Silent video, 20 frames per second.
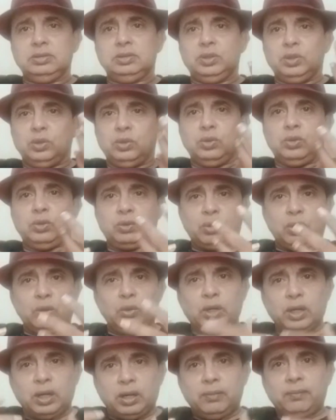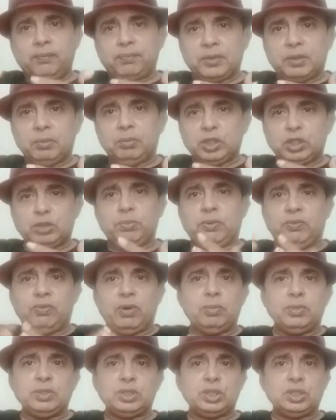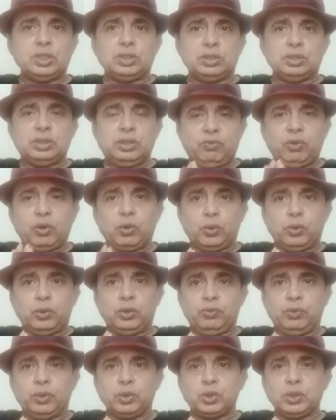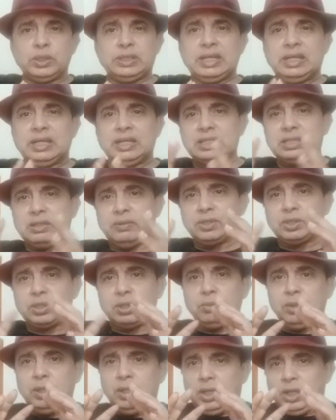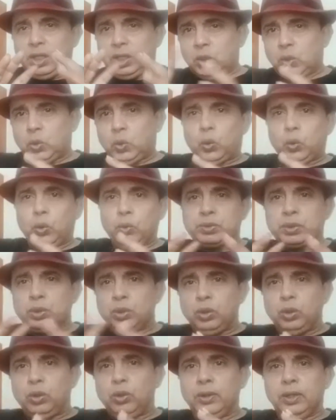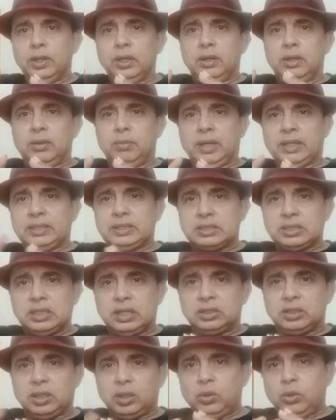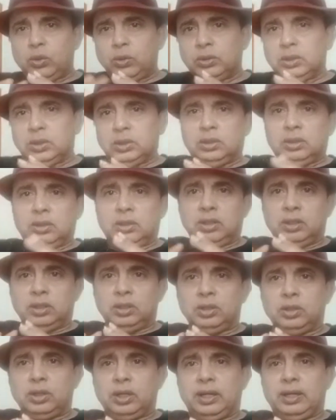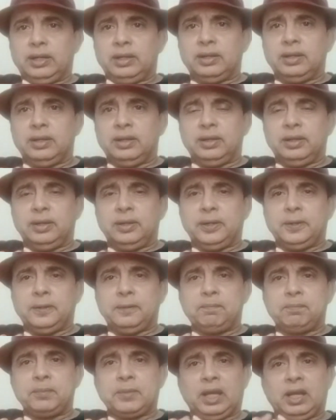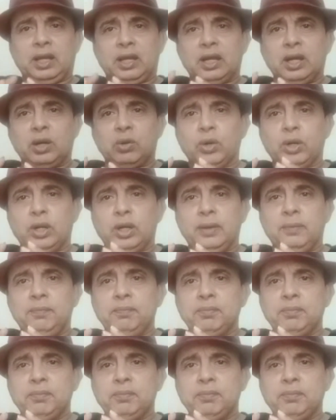యూనో కూడా ఒక మంచి పర్ఫార్మెన్సెస్ ఇవ్వ ఇవ్వచ్చు ఎందుకంటే ఈ సంవత్సరం గ్రూప్స్లో మ్యాచెస్ ఆడతారు అండ్ అలా కాకుండా